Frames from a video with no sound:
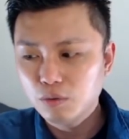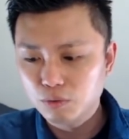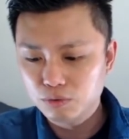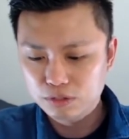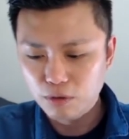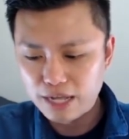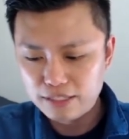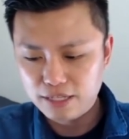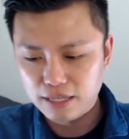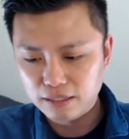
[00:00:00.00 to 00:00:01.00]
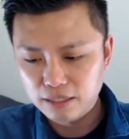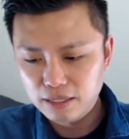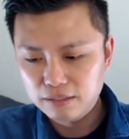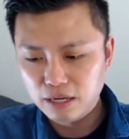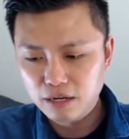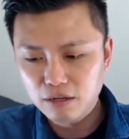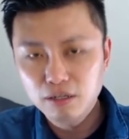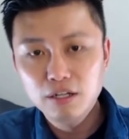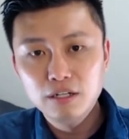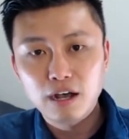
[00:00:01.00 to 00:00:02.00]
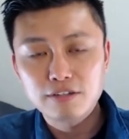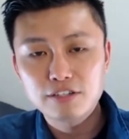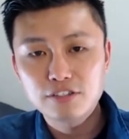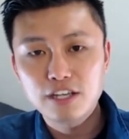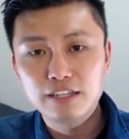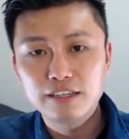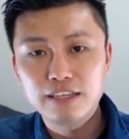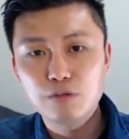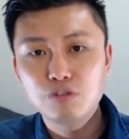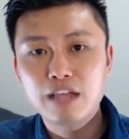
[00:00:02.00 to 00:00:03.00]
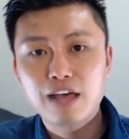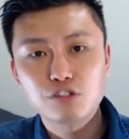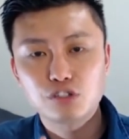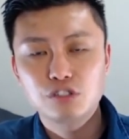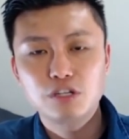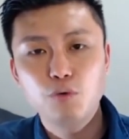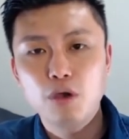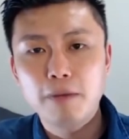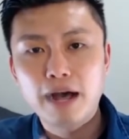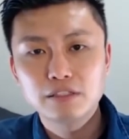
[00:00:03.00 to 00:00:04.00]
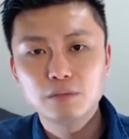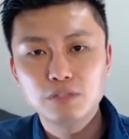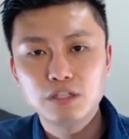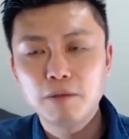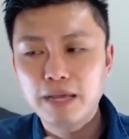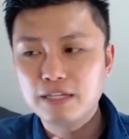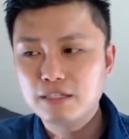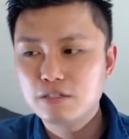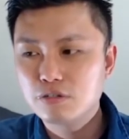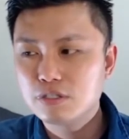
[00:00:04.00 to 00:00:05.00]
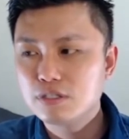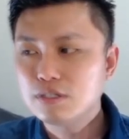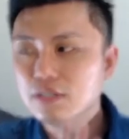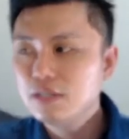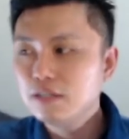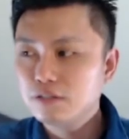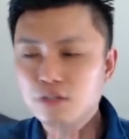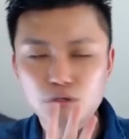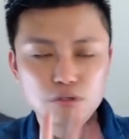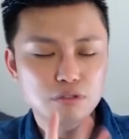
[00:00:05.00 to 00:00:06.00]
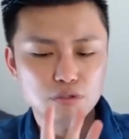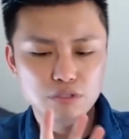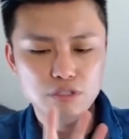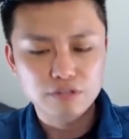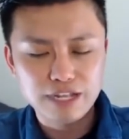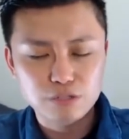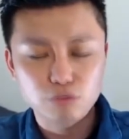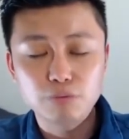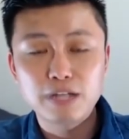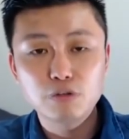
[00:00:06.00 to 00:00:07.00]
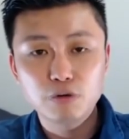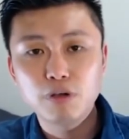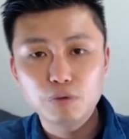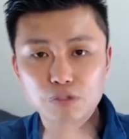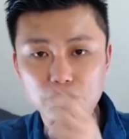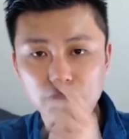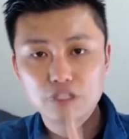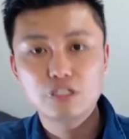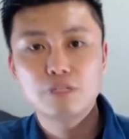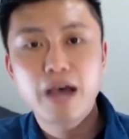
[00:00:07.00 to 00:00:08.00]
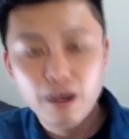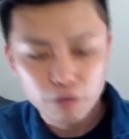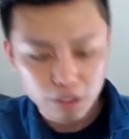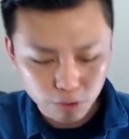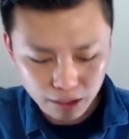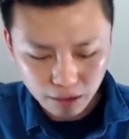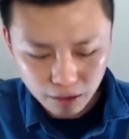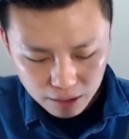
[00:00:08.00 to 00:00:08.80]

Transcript: 十块钱，然后好像是可以连续拿十个月吧，是不是？然后每一次就是就是自动加值五百就回馈五十，就是十趴的回馈哈，